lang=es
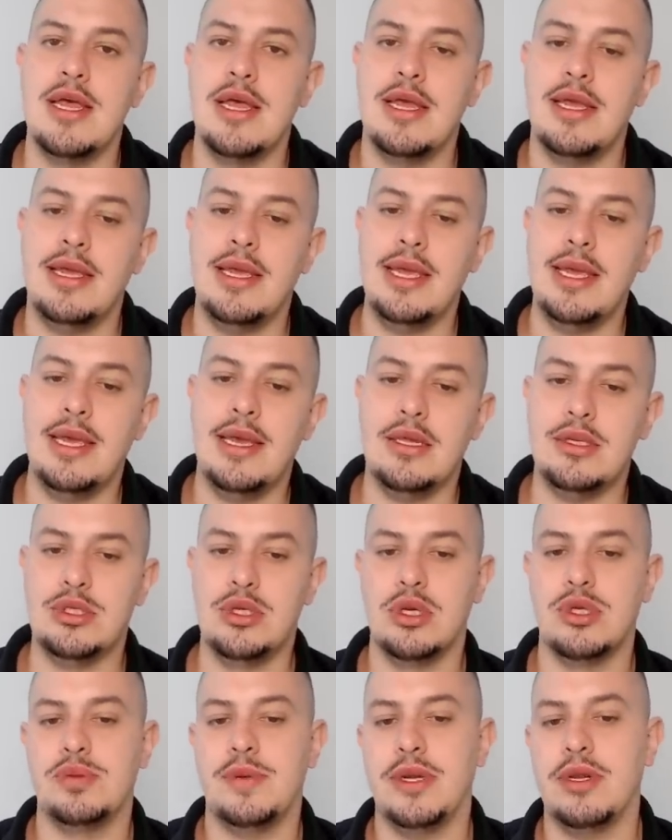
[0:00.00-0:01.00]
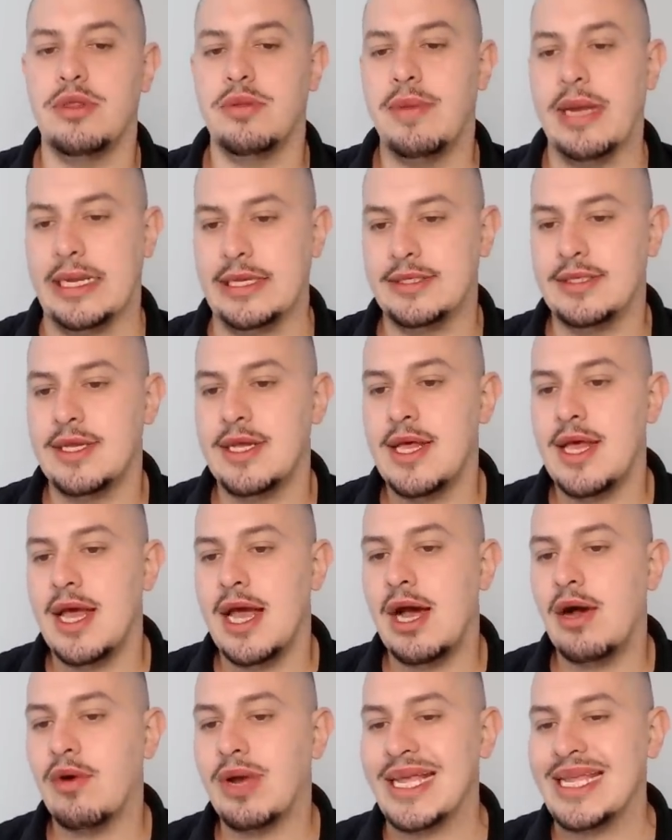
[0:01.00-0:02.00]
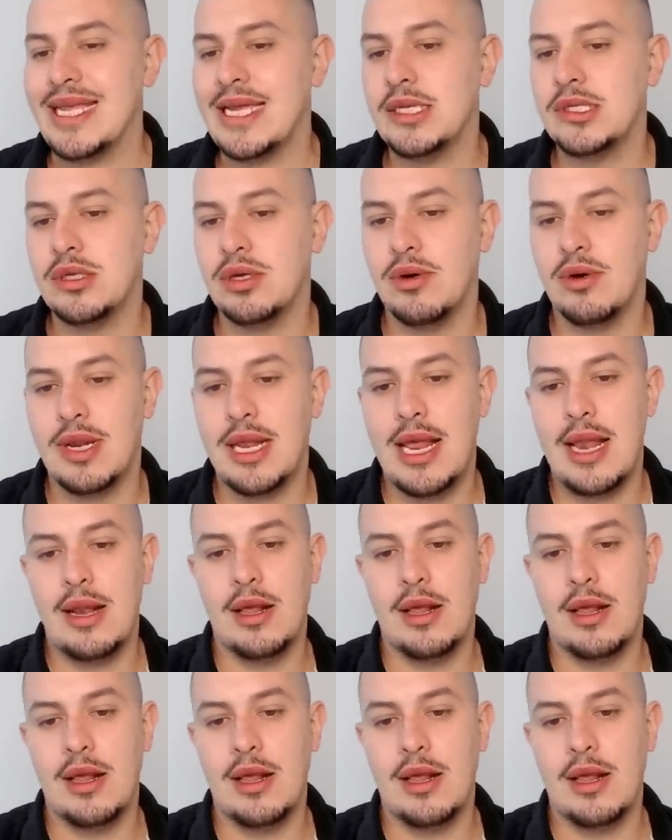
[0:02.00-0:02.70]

y lo subieron más. Aunque ya hizo el